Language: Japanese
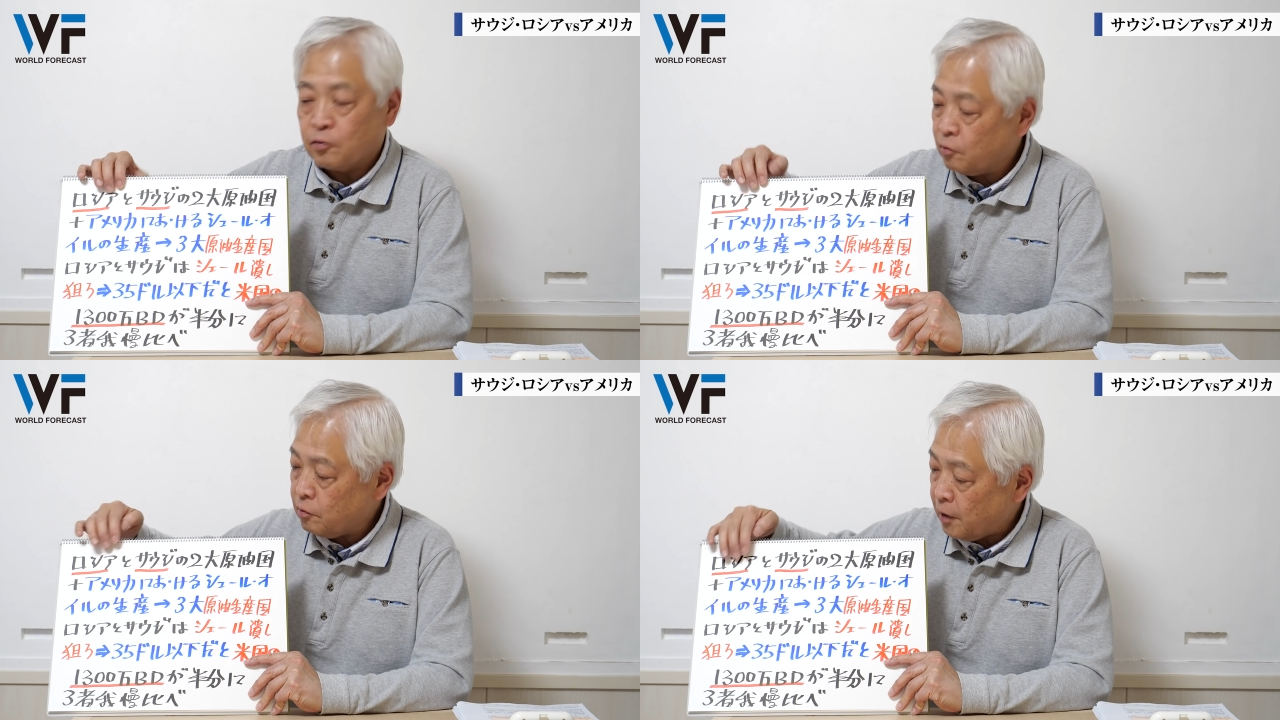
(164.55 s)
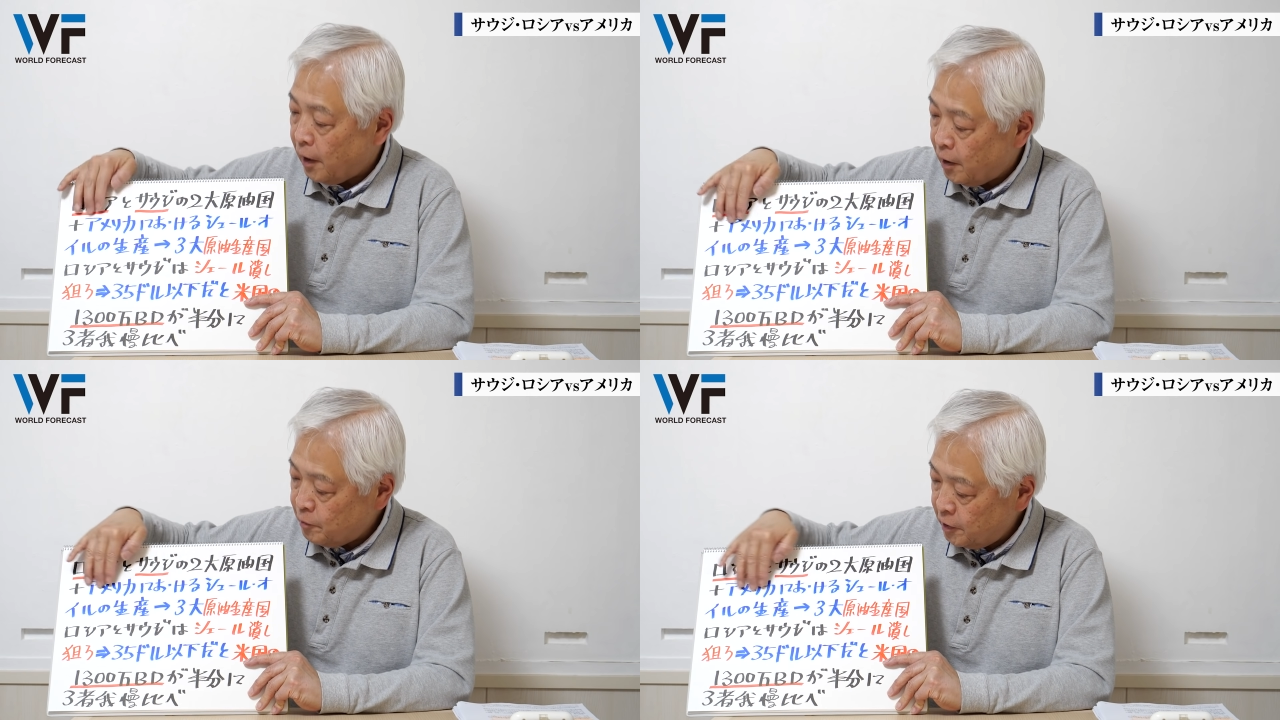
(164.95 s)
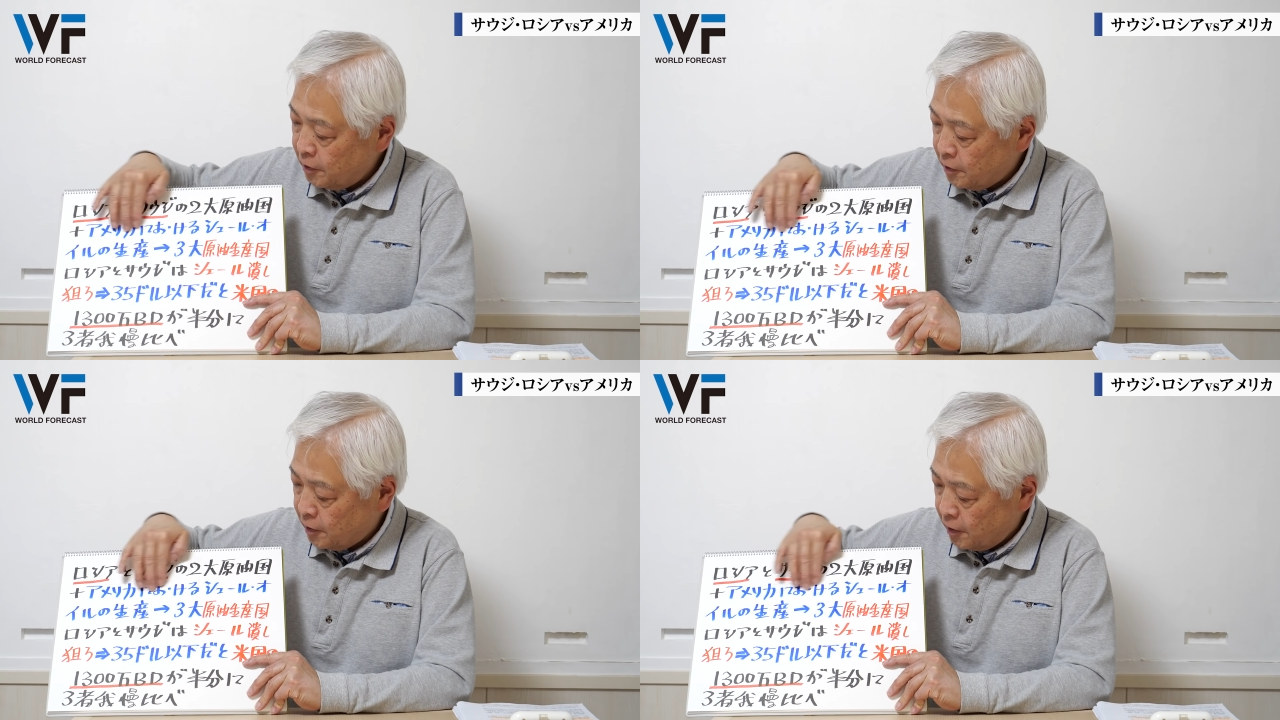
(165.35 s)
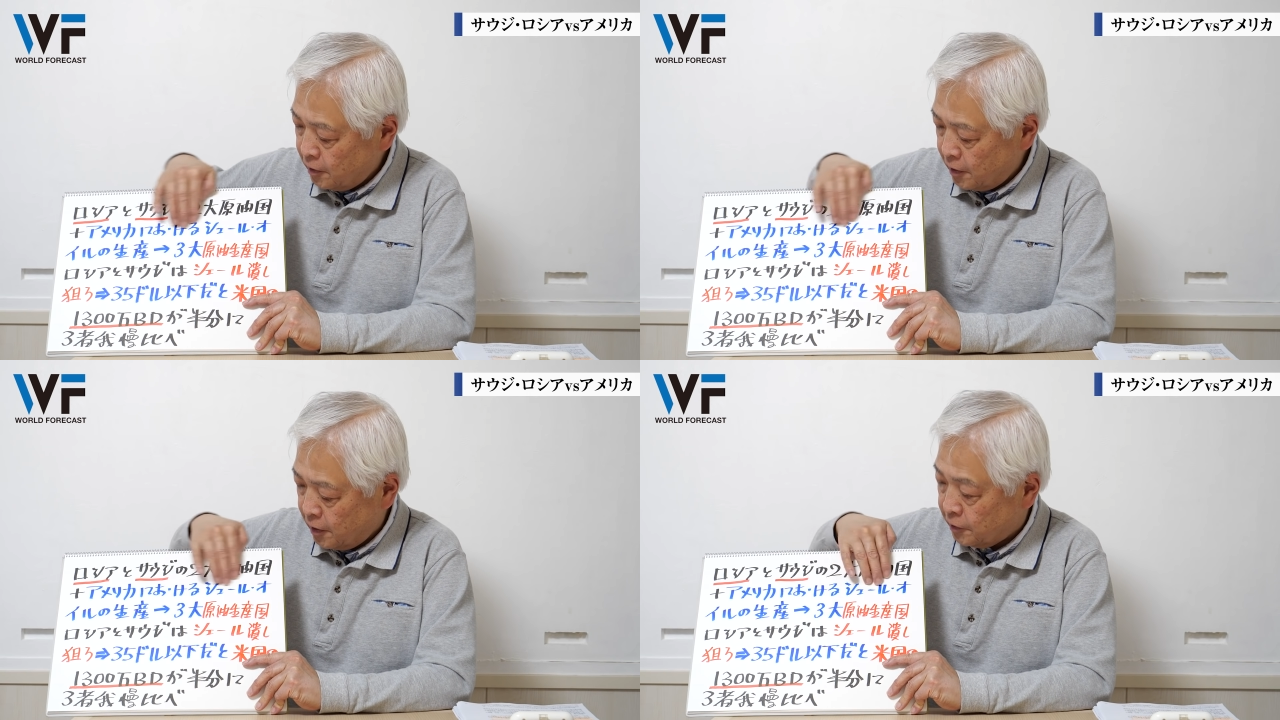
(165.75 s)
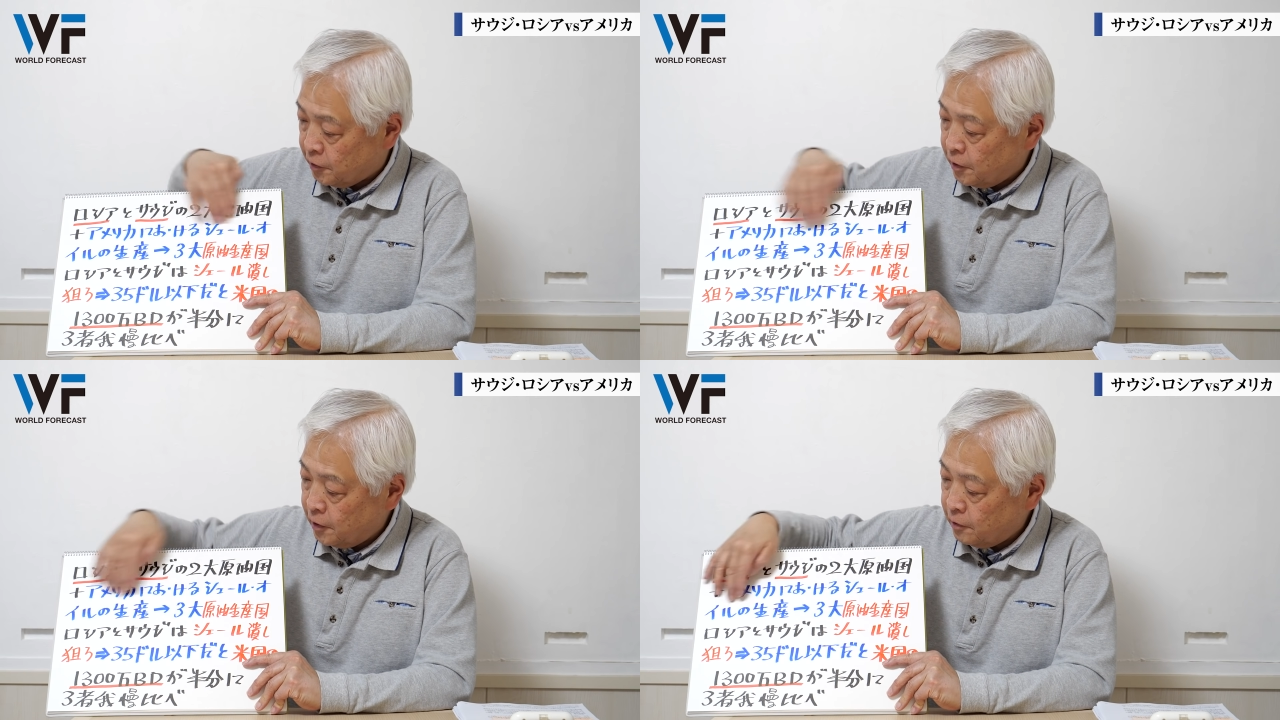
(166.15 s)
ところがアメリカで
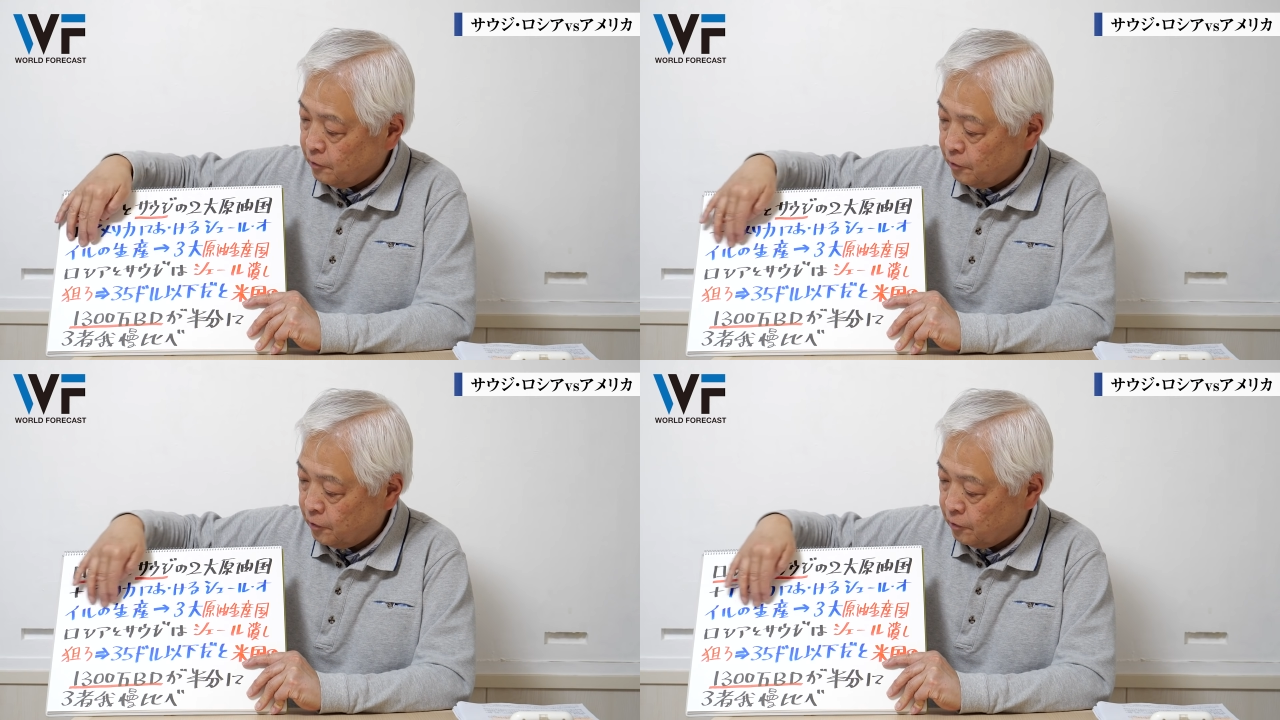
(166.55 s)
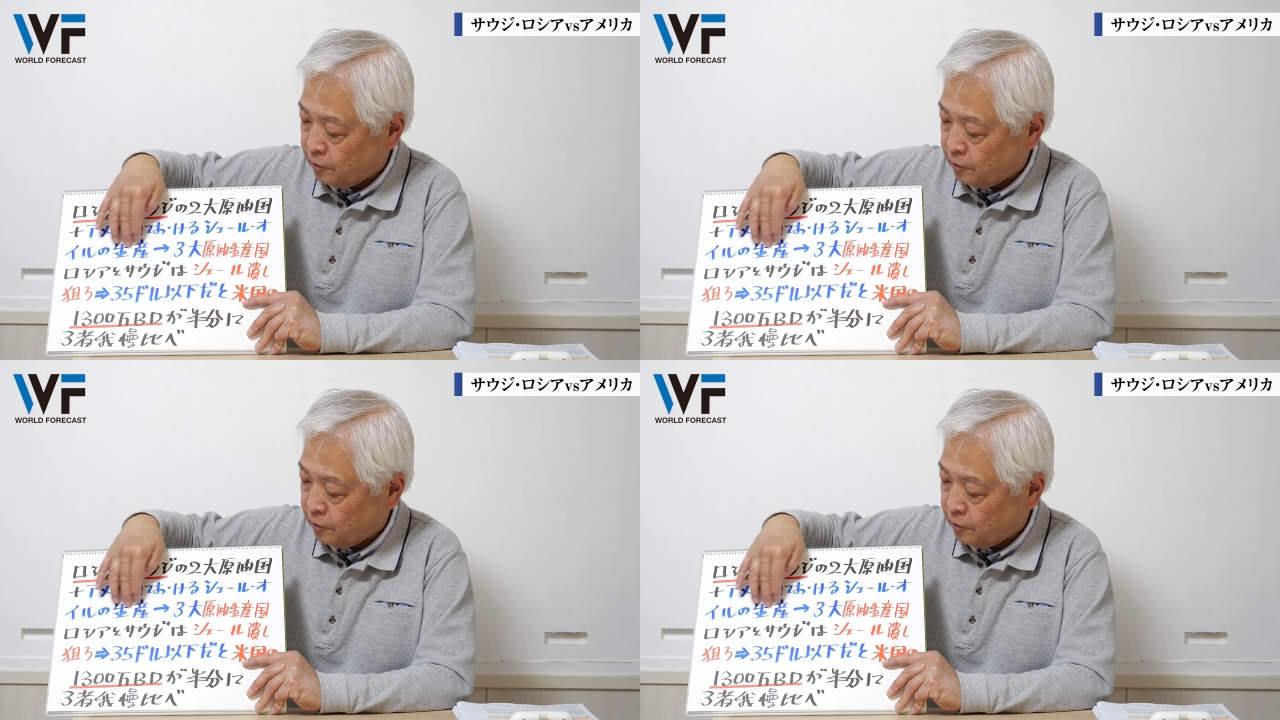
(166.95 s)
シェールオイル